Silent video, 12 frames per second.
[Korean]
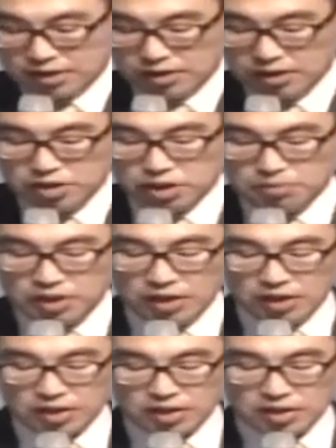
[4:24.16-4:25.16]
이
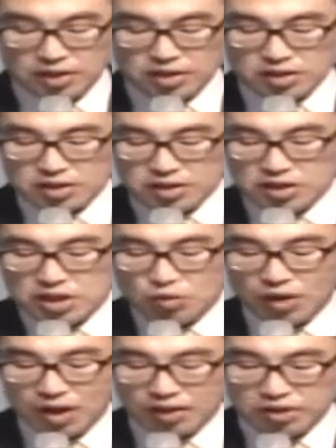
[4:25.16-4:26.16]
점이
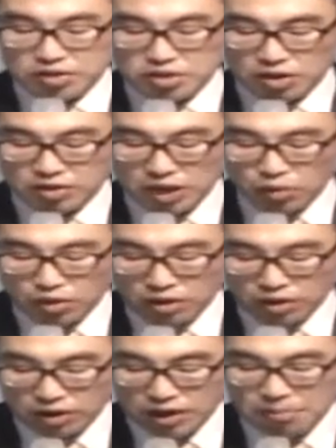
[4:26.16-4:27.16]
신과 같은 절대
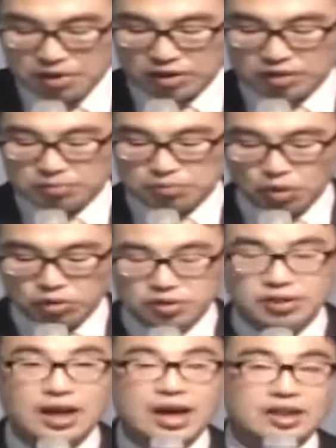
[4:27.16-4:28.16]
권력을 탐하는
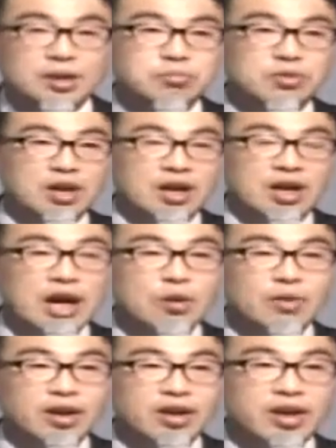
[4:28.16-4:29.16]
모든 아담과
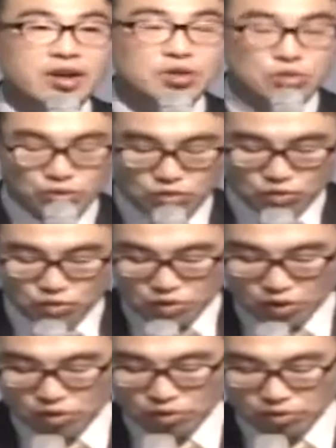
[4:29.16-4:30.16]
하와의
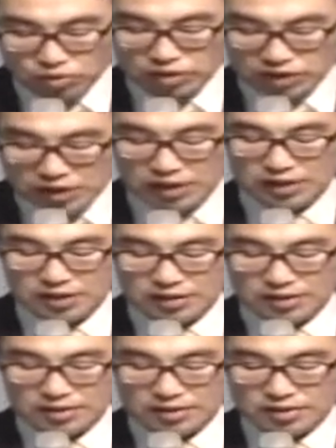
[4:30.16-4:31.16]
후손들,
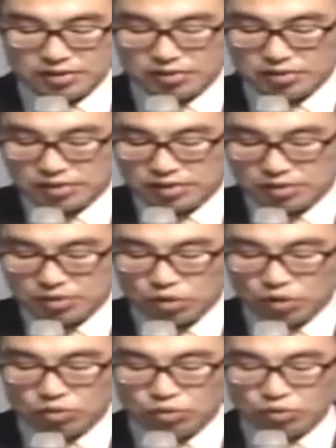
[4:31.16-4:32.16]

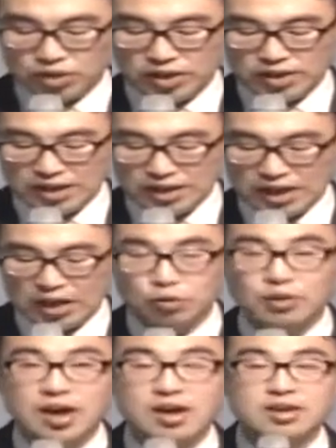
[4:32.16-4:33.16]
곧 우리
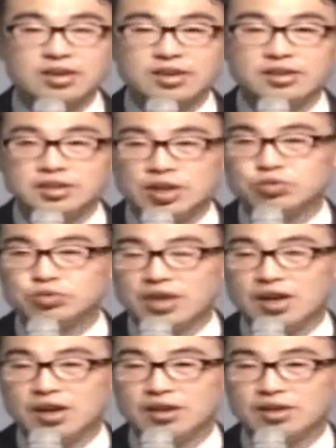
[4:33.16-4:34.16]
인간과
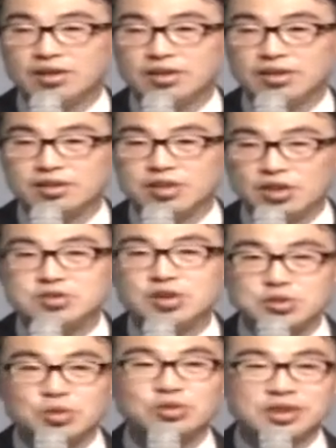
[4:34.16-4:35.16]
예수가
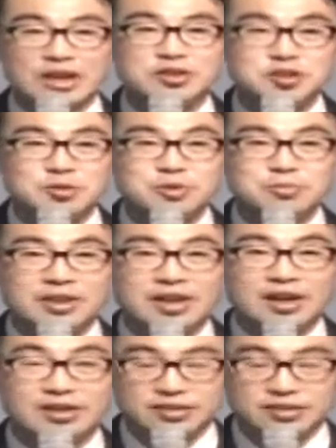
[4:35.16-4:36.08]
결정적으로 다른 점입니다.